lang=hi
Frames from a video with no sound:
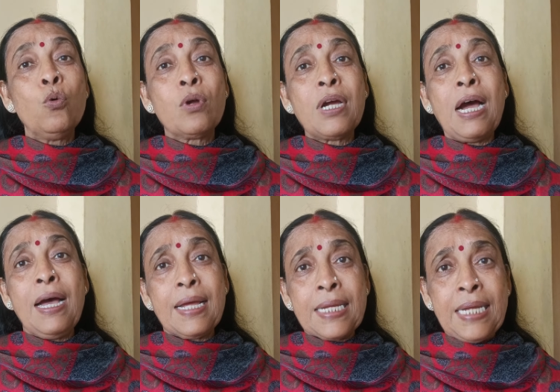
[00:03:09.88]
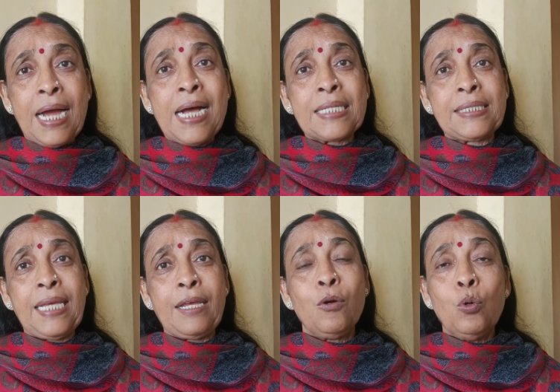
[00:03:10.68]
उनका यहाँ
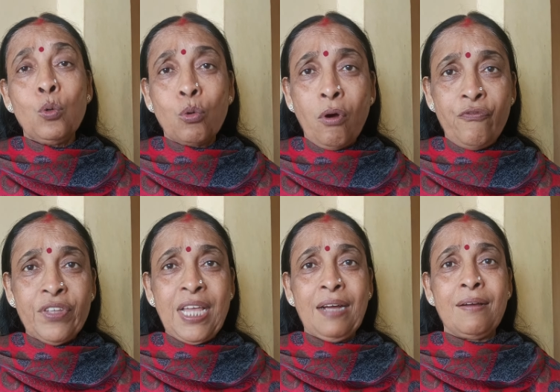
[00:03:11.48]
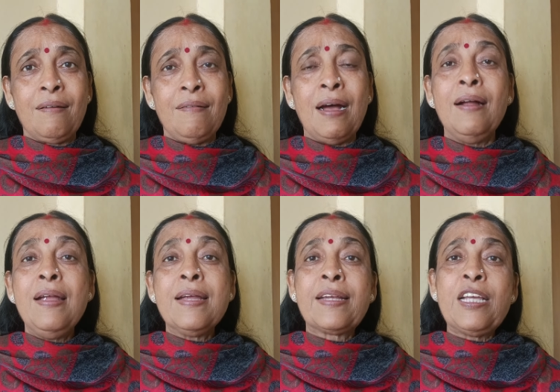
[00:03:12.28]
से उनको विदा करना
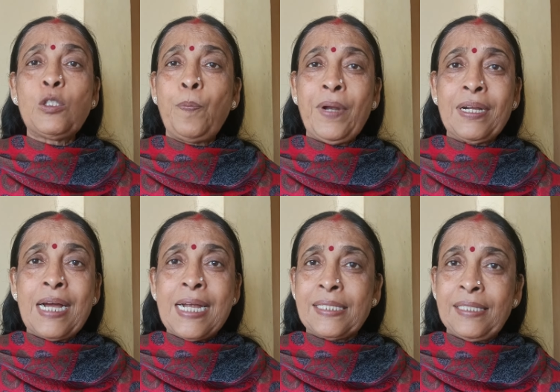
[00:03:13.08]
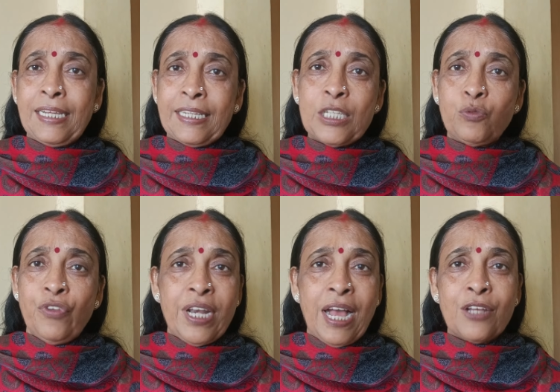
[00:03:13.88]
किस प्रकार से किस
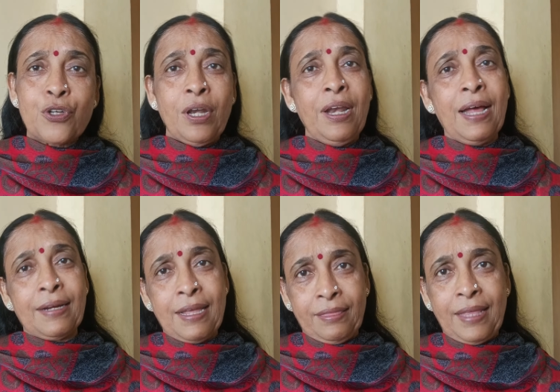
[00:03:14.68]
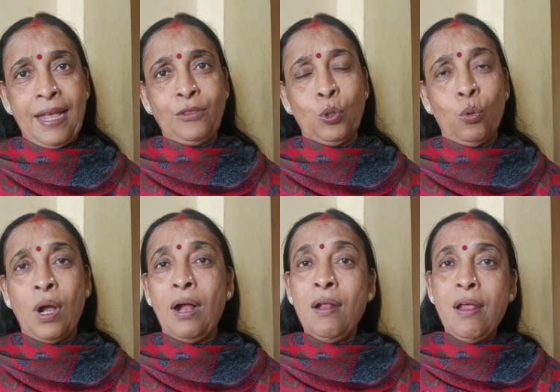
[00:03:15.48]
विनाश लीला के तहत
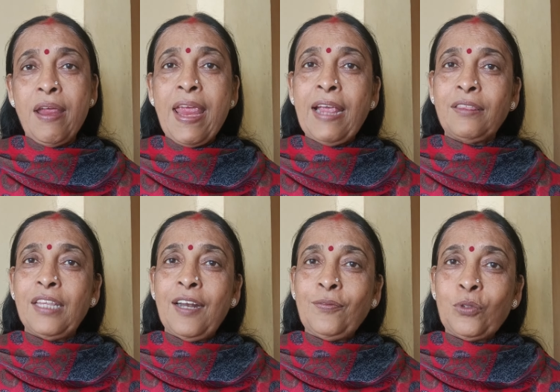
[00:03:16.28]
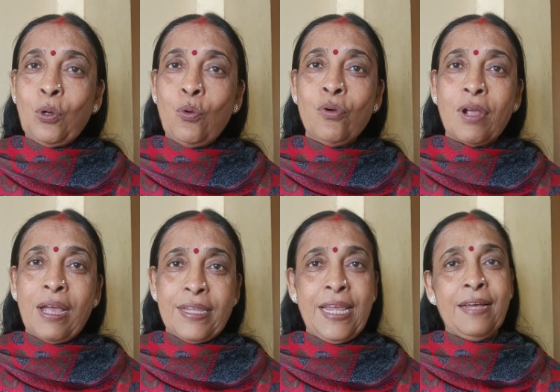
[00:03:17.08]
होगा एक तरफ तो
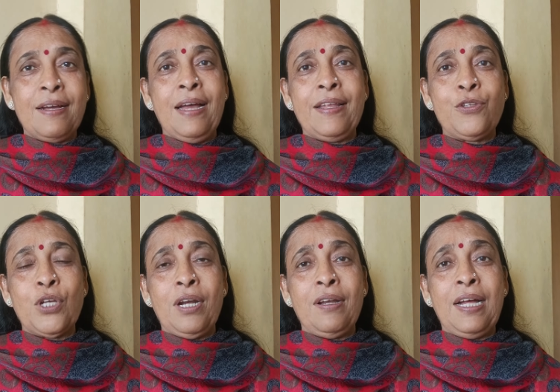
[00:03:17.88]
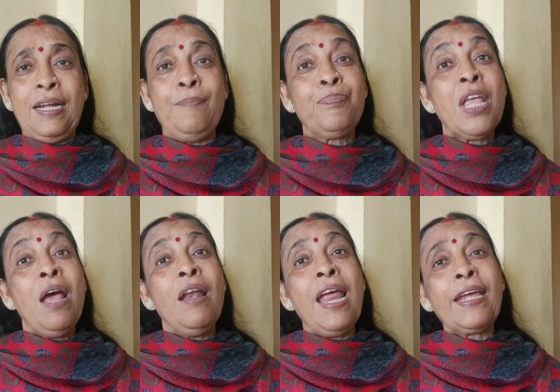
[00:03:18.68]
उनका ये कार्य चल रहा है
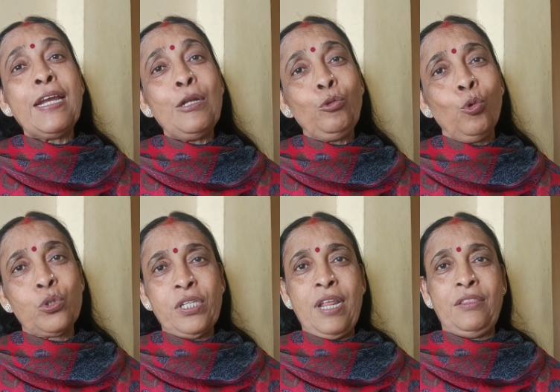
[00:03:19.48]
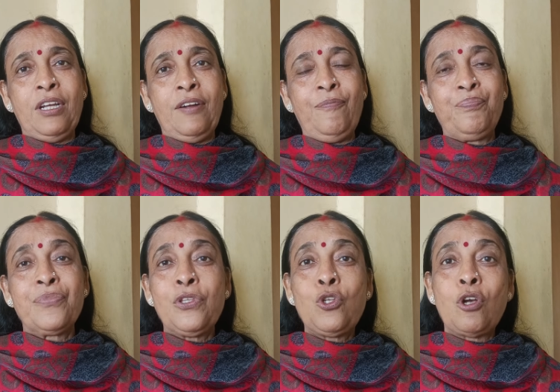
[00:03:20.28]
लेकिन दूसरी तरफ
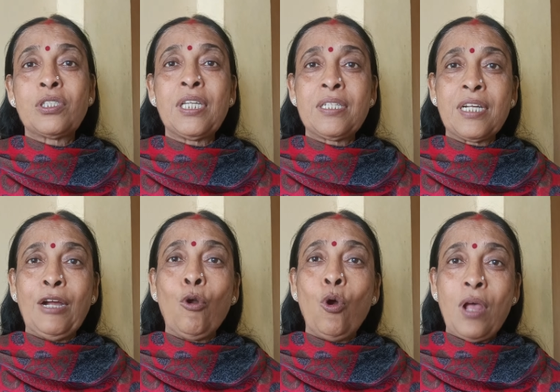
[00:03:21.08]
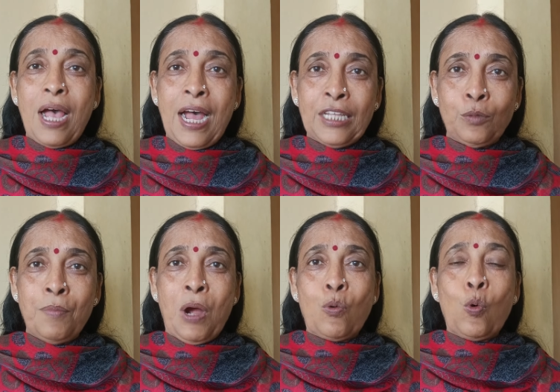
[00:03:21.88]
चौंसठ करोड़
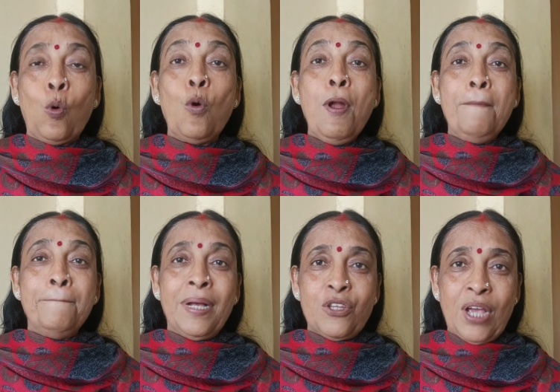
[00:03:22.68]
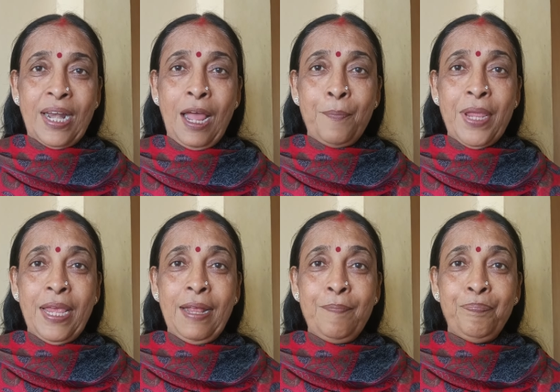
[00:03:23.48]
आत्माओं को बचाना भी
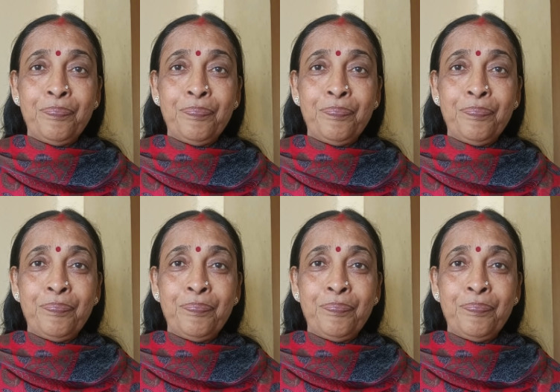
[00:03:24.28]
है